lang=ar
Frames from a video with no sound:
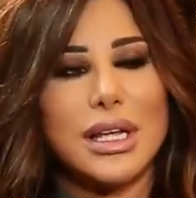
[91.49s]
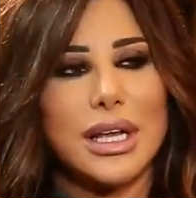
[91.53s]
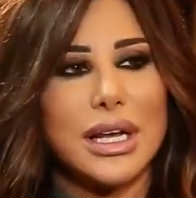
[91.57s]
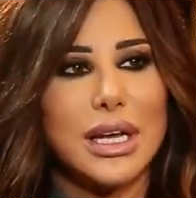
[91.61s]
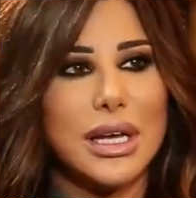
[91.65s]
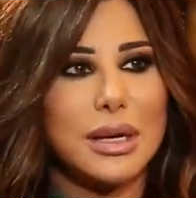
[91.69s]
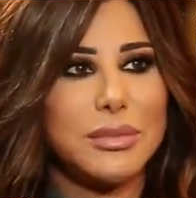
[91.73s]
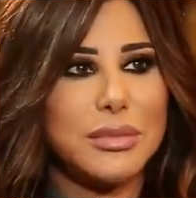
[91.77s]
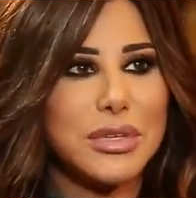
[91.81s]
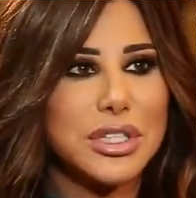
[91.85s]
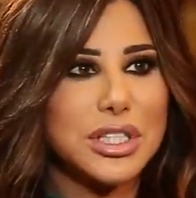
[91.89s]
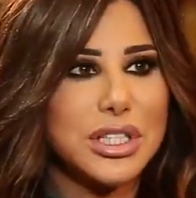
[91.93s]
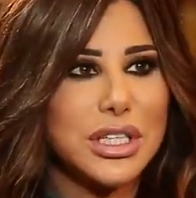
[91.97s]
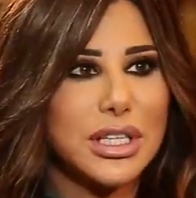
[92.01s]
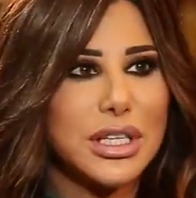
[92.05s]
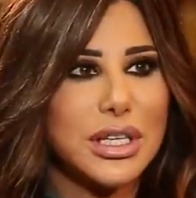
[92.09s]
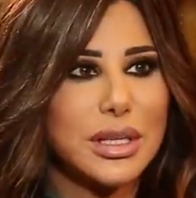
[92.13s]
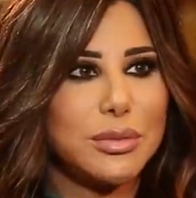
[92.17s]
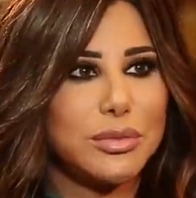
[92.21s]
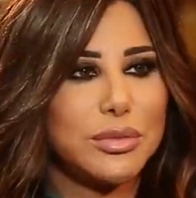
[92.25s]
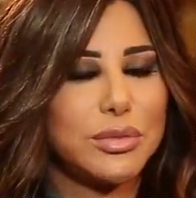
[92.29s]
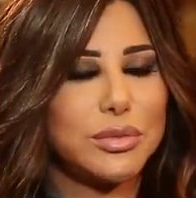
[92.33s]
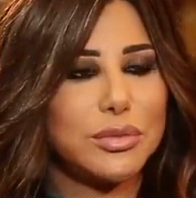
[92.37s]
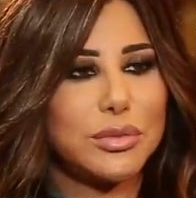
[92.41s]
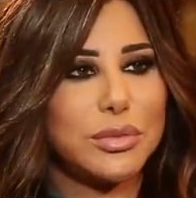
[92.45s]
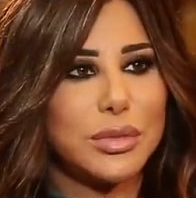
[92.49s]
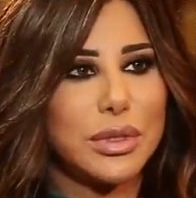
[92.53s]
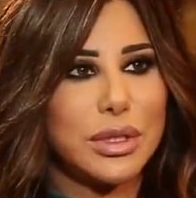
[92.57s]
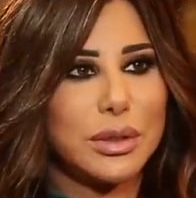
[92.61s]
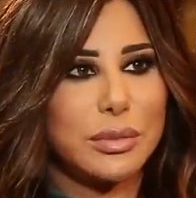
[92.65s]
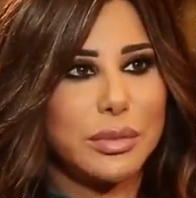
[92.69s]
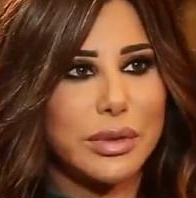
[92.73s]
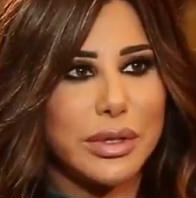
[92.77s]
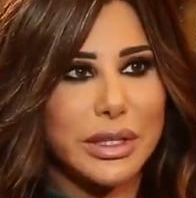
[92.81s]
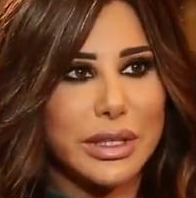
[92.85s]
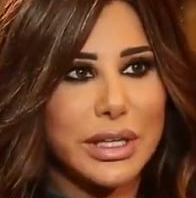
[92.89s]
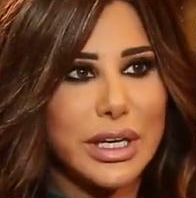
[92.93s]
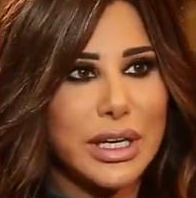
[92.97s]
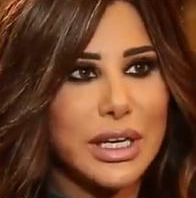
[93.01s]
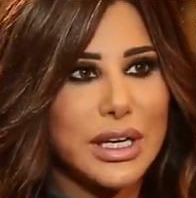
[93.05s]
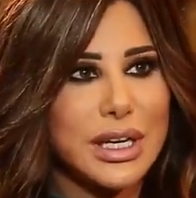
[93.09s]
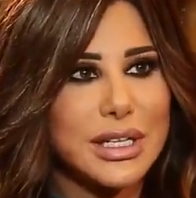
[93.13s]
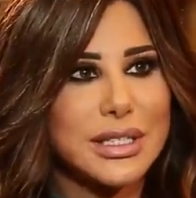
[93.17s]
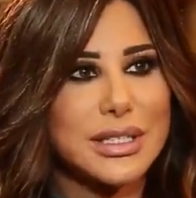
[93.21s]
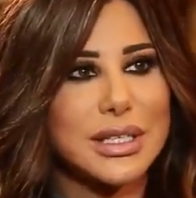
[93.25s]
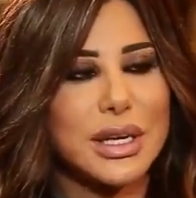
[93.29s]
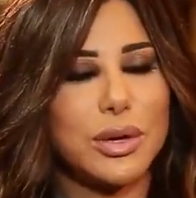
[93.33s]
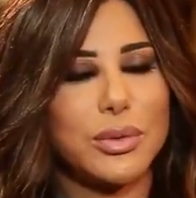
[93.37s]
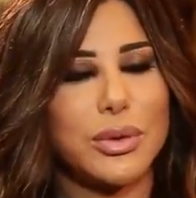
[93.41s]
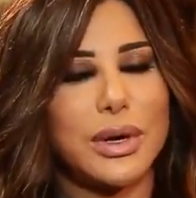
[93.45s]
المشكله
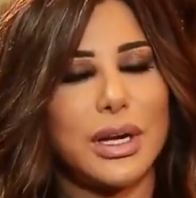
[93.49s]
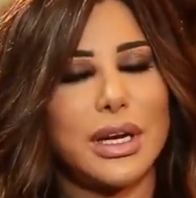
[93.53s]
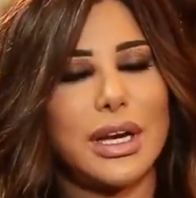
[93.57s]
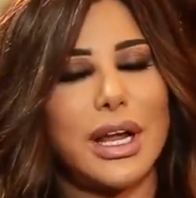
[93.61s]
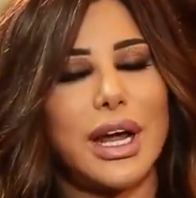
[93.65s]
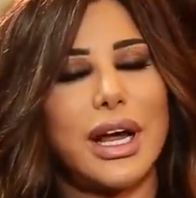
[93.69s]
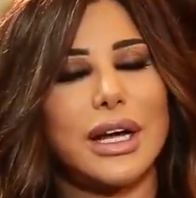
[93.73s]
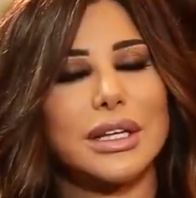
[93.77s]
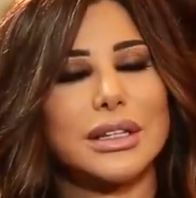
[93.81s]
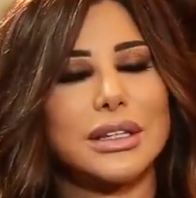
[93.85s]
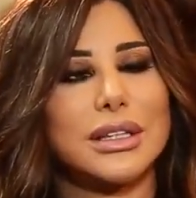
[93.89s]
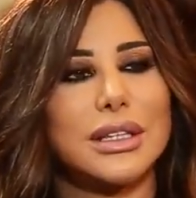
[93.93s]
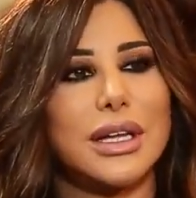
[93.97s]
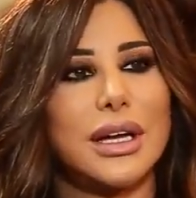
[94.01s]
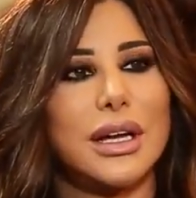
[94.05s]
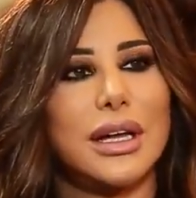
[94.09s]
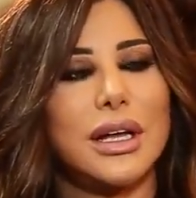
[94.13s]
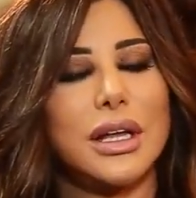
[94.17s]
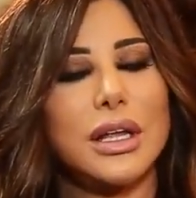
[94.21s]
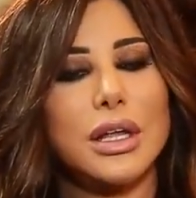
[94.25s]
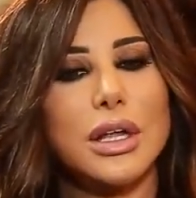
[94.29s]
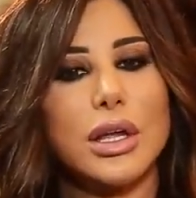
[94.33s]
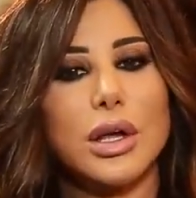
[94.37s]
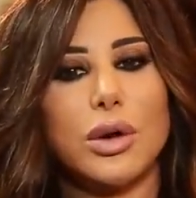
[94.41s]
كلنا سوا لحتى